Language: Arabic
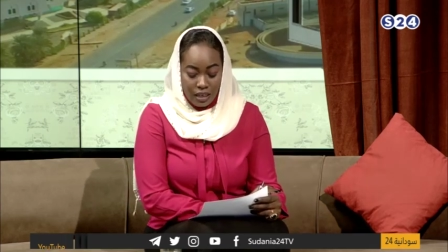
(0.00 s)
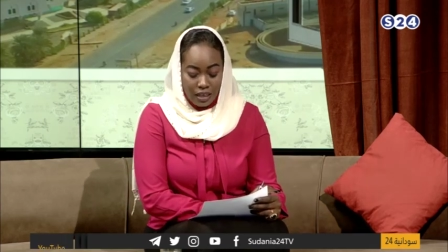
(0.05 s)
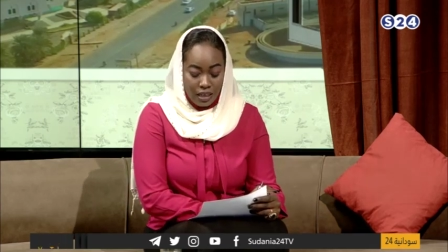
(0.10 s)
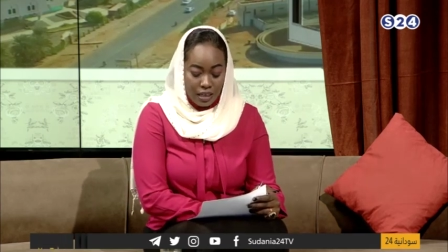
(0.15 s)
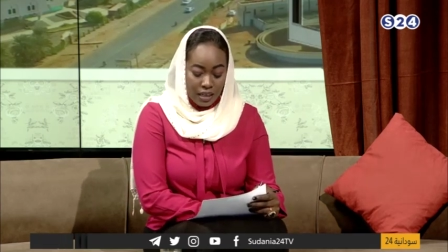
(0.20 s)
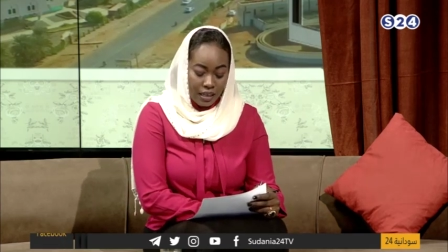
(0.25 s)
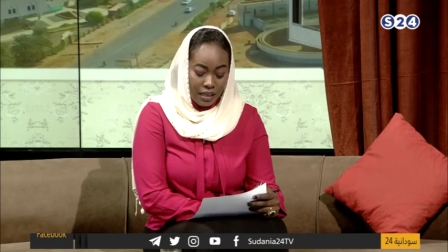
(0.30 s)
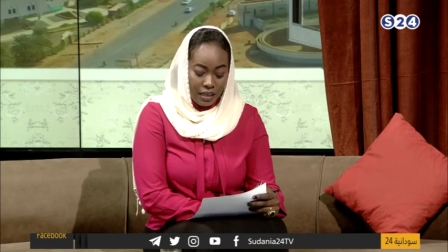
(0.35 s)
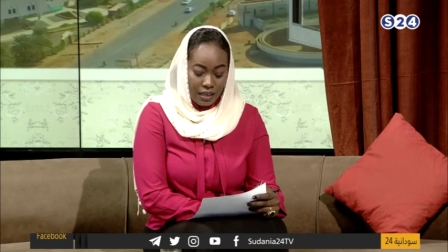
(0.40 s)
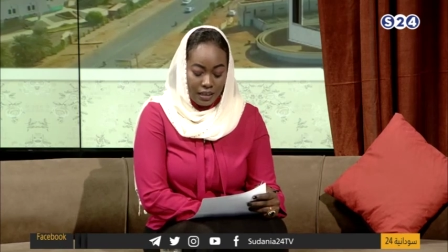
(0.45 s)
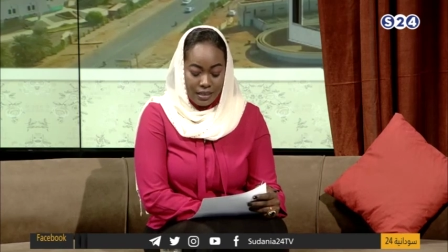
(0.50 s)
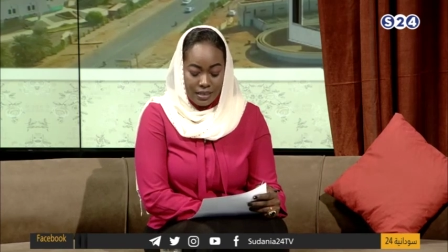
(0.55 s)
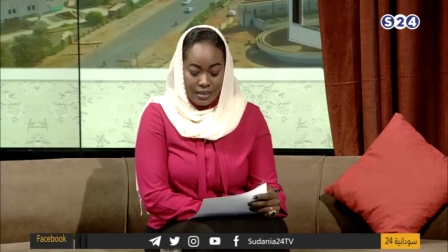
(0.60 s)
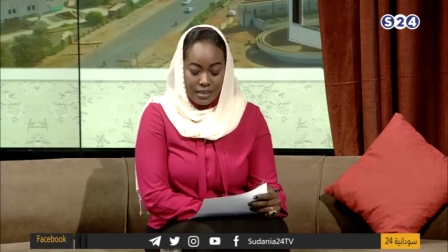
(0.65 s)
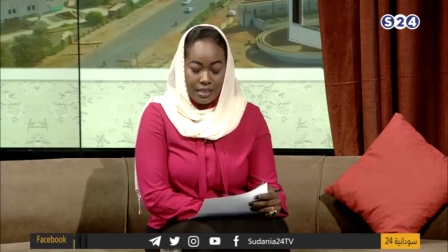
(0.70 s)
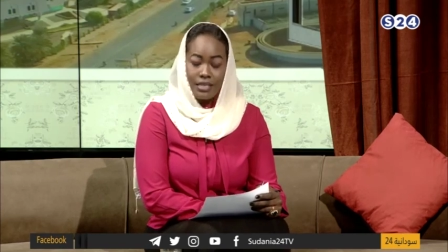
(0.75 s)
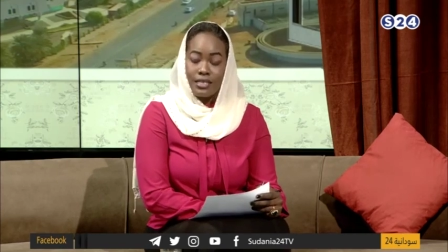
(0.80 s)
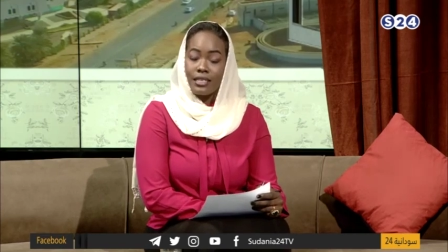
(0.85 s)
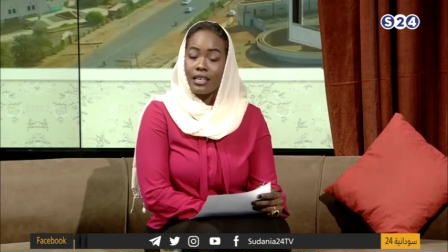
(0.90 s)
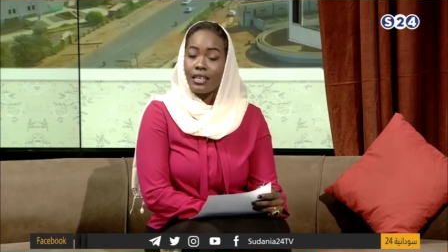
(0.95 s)
آه،
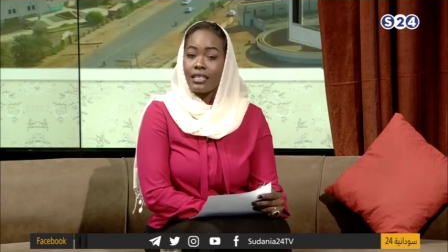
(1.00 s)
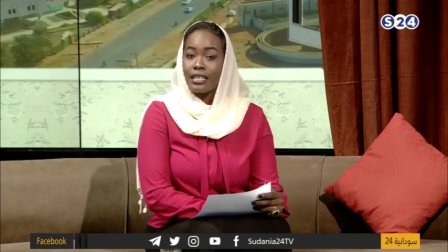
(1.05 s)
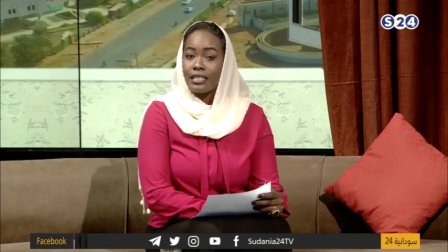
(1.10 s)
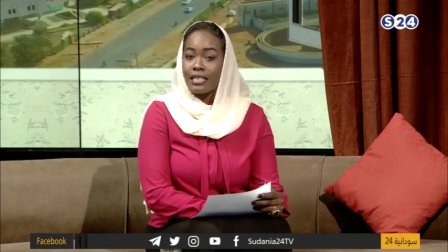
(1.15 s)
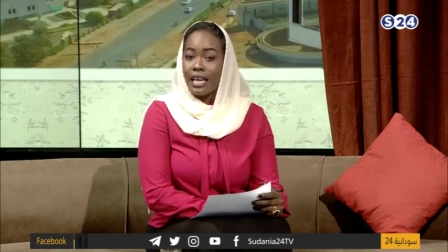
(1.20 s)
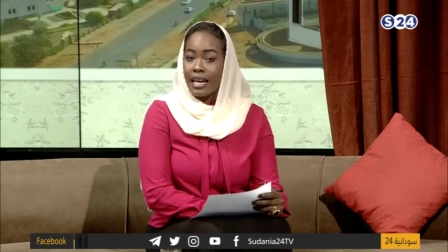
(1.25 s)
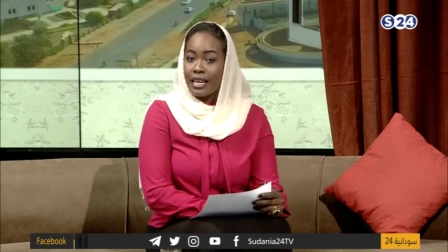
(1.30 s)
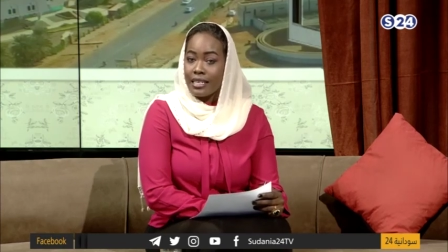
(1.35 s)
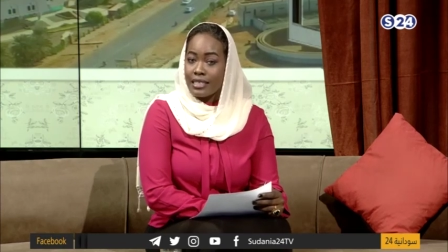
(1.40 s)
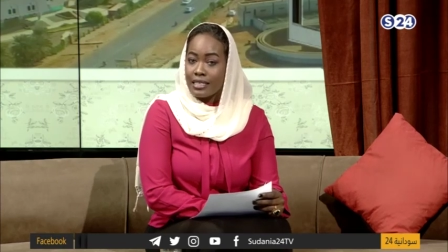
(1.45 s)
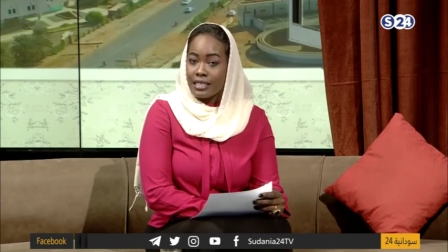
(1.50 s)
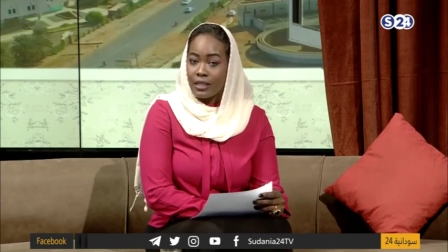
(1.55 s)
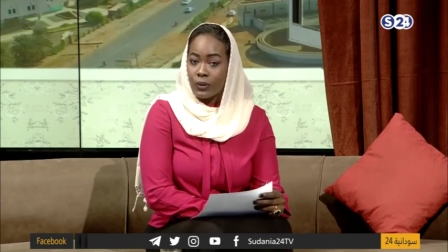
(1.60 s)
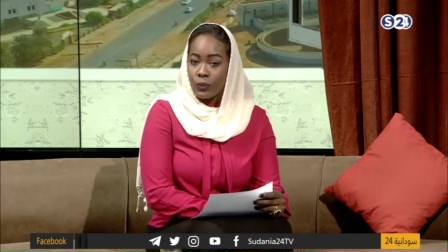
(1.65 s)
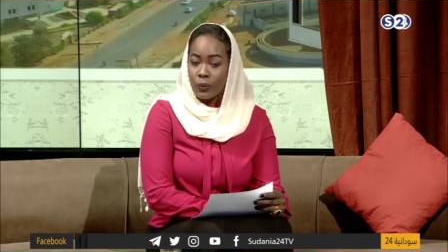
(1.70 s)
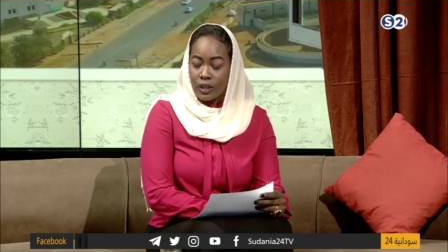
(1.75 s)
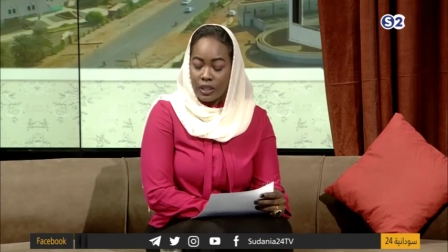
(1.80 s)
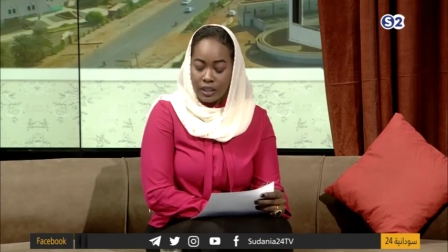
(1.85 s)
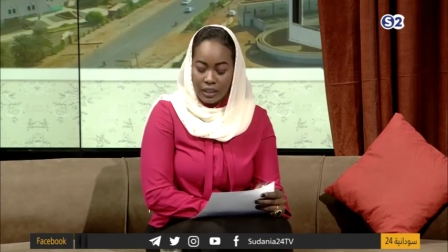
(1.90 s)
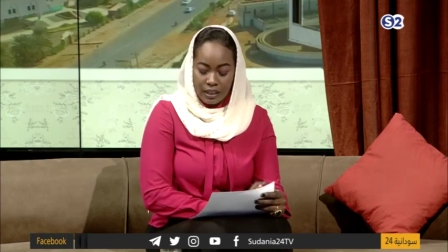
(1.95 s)
لسلسلة تحدي
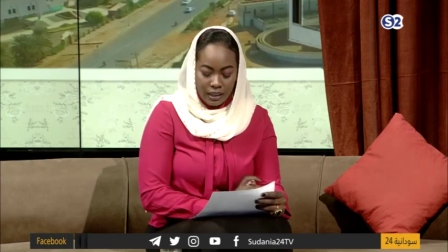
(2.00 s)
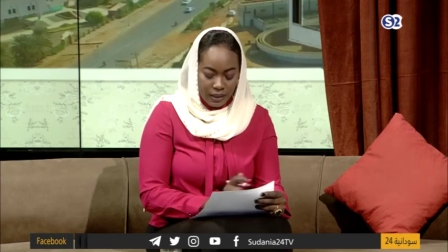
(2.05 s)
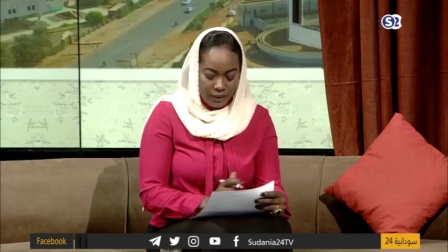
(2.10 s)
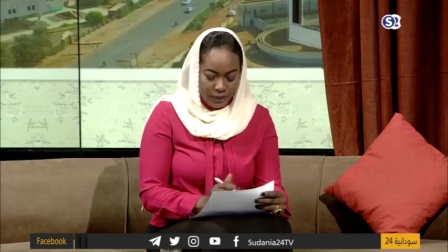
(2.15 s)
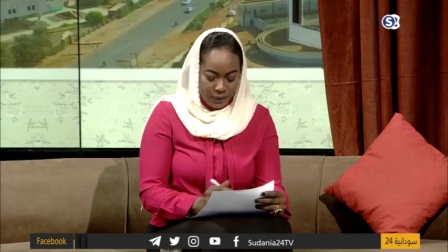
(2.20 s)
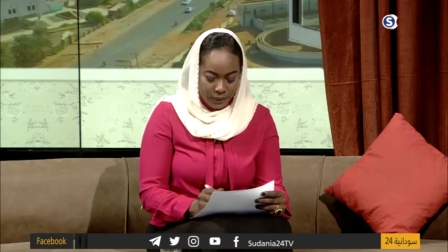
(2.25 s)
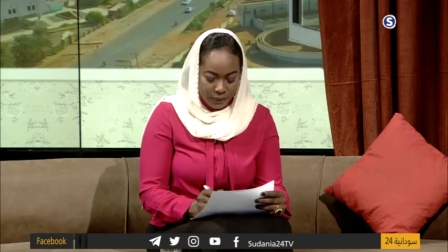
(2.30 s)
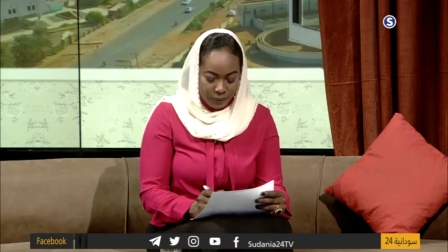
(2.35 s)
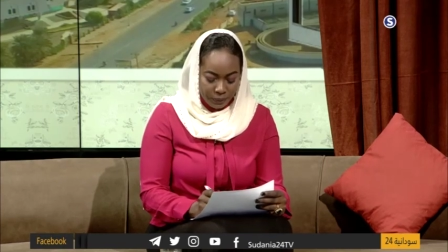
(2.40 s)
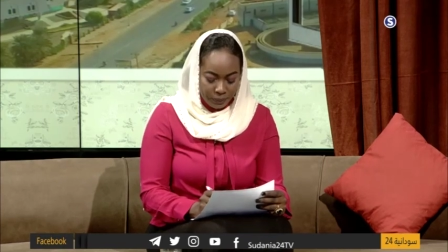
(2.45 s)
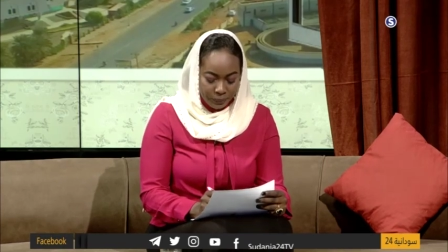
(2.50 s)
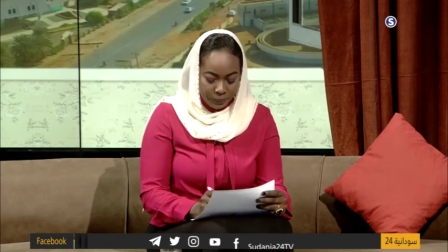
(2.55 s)
وإرادة